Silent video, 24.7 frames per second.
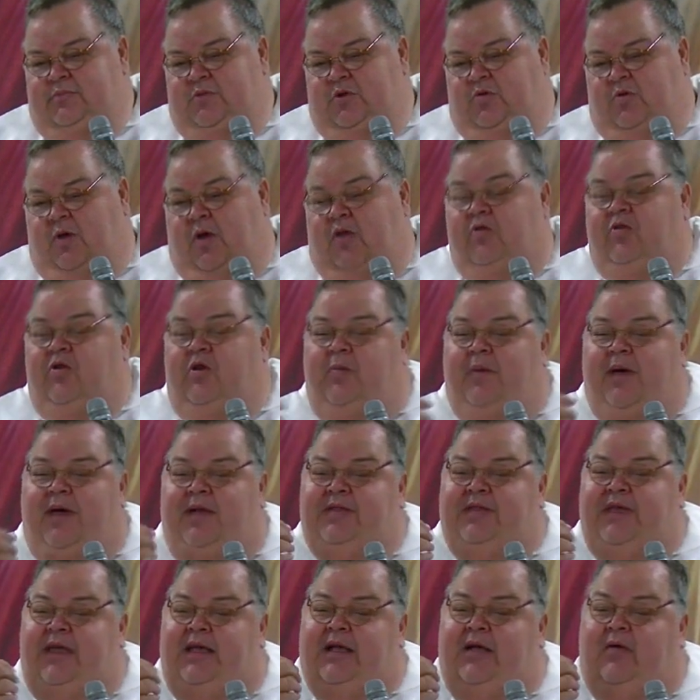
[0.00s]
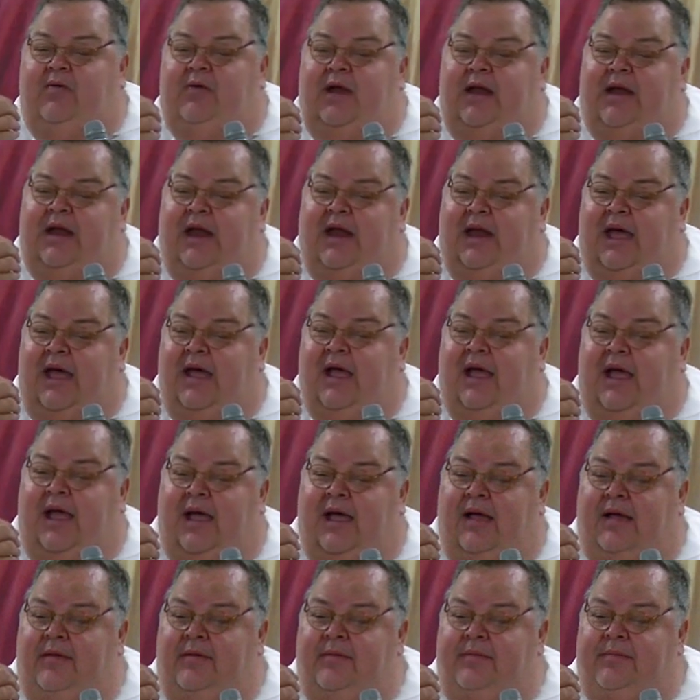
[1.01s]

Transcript: Cuando uno mastica una naranja,